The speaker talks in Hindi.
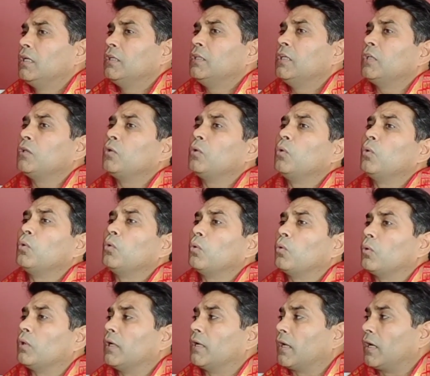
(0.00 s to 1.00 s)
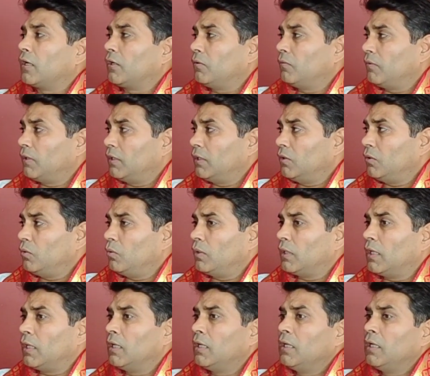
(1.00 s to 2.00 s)
ये तो लोगों को लड़ाने वाले
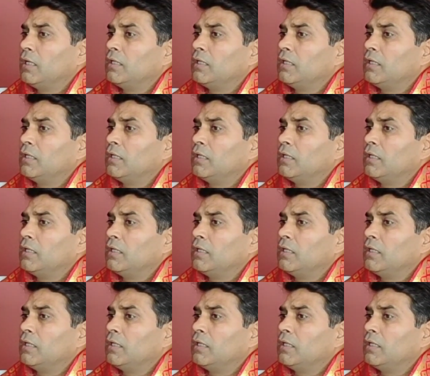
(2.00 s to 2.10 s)
लोग हैं